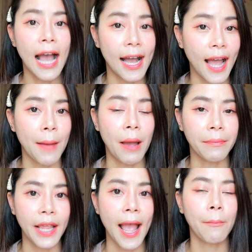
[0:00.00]
อากาศแบบ
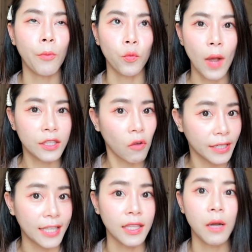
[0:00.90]
นี้ปุ่นว่าต้อง
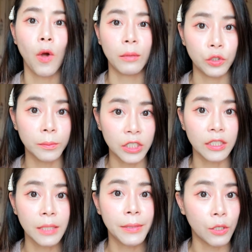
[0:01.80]
เน้นเติมความชุ่มชื้
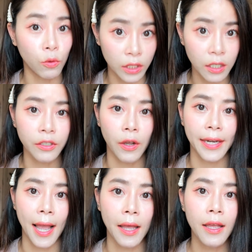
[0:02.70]
นที่ผิวเยอะหน่อย
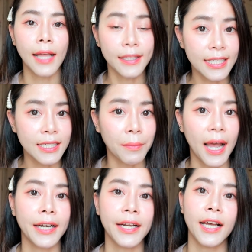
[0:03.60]
นะและที่สำ
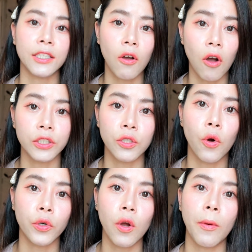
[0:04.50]
คัญนะคะต้องอ่อนโย
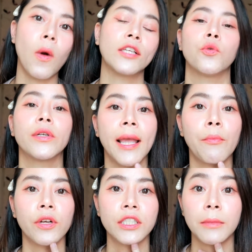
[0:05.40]
นด้วยเพราะว่าช่วงนี้
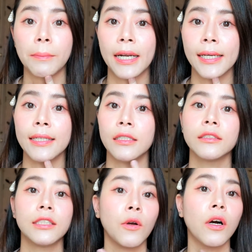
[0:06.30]
ปุ่นก็จะมีปัญหาเรื่อ
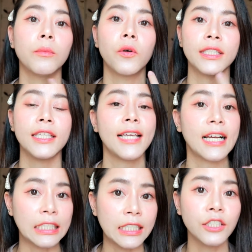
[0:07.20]
งสิ่งฮอร์โมนที่ยั
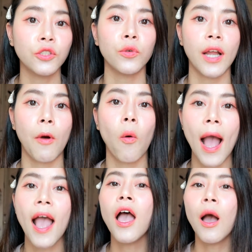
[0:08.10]
งขึ้นอยู่นะเพราะ
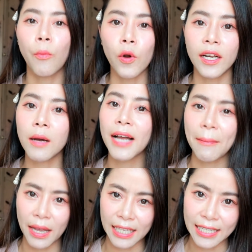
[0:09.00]
ว่าปุ่นเริ่มก
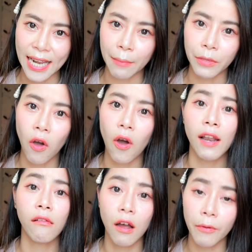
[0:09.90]
ลับมากินน้ำน้อย
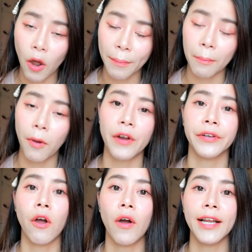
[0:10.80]
แล้วก็นอนพักผ่อน
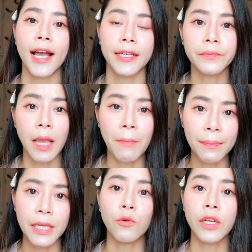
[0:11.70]
น้อยนะคะทำให้
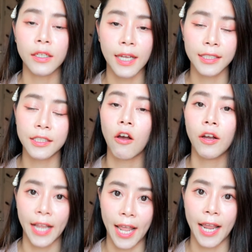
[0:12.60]
ผิวเนี่ยค่อนข้างที่จะอ่
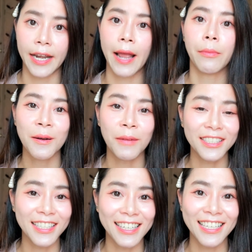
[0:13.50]
อนแอนะ เพราะ
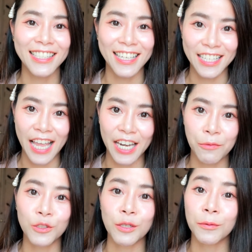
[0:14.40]
ฉะนั้นเนี่ยสกินแคร์
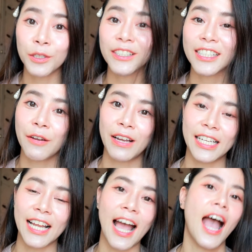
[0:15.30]
ที่คุณจะมาพูดถึงในวัน
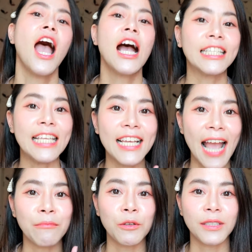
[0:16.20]
นี้นะคะ ดี
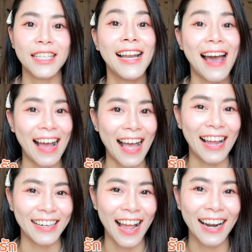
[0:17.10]
งามตรงที่ราคา
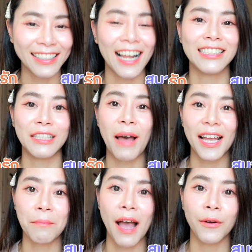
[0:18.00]
น่ารักสบาย
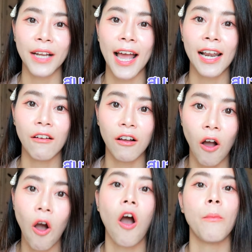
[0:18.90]
กระเป๋านะคะ แล้ว
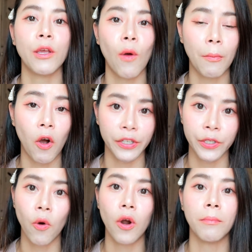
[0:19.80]
ก็มีความอ่อน
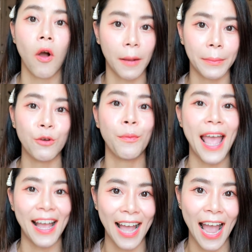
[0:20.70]
โยนเหมาะกับผิว
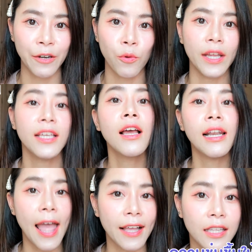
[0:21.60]
แพ้ง่ายด้วย
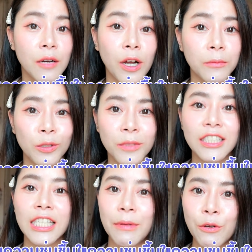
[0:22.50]
และเติมความชุ่ม
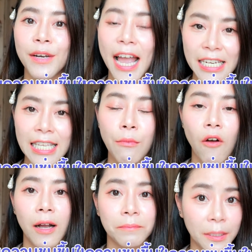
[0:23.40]
ชื้นที่ผิวได้ดีเห
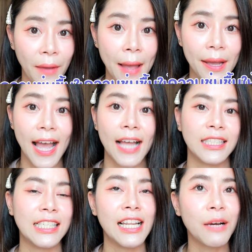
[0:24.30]
มาะกับสภาพอากาศ
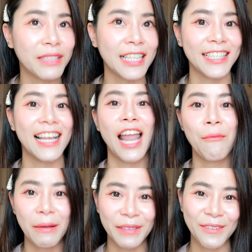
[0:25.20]
ที่เริ่มเย็นๆแล้ว
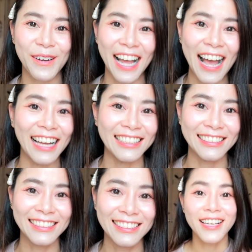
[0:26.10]
แบบนี้ด้วยค่ะ
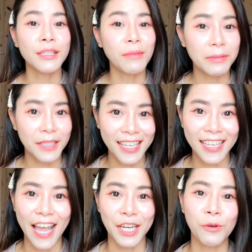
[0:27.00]
สำหรับสกิน
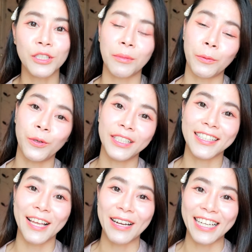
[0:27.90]
แคร์ที่กูจะมาพูดถึ
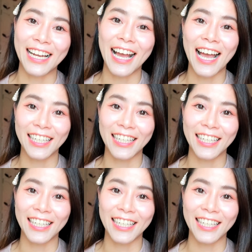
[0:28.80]
งในวันนี้นะคะ